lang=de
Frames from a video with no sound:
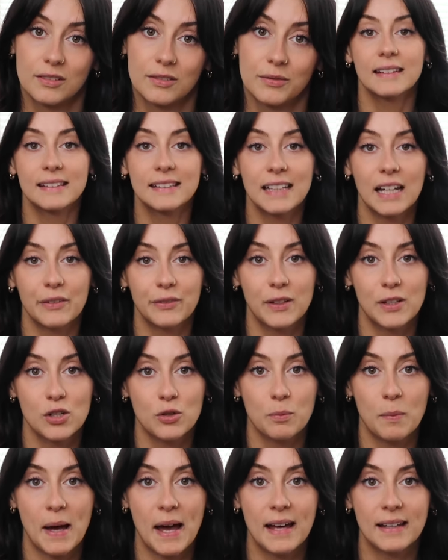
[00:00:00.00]
Essen darf dir
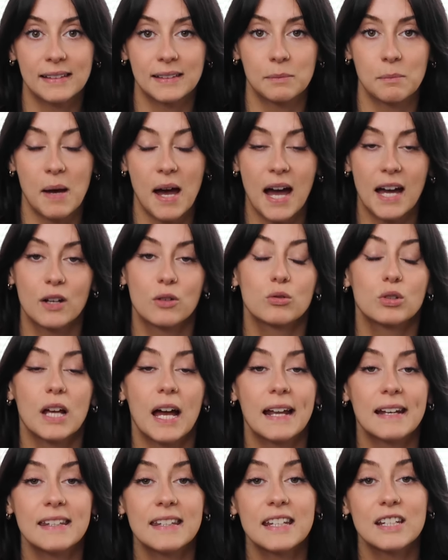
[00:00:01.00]
Spaß machen und
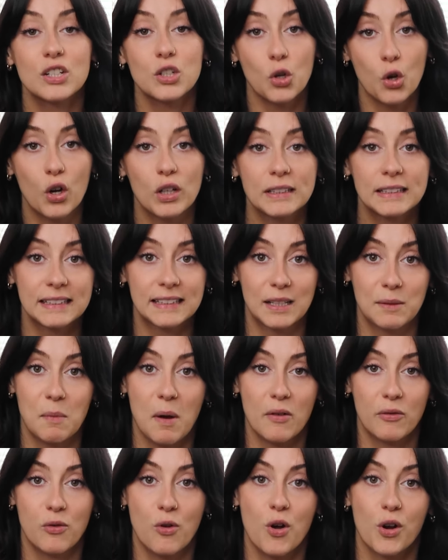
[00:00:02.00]
kann dir trotzdem
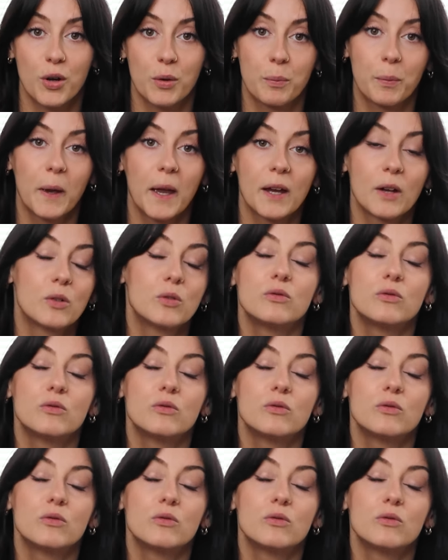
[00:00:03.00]
Erfolge bringen.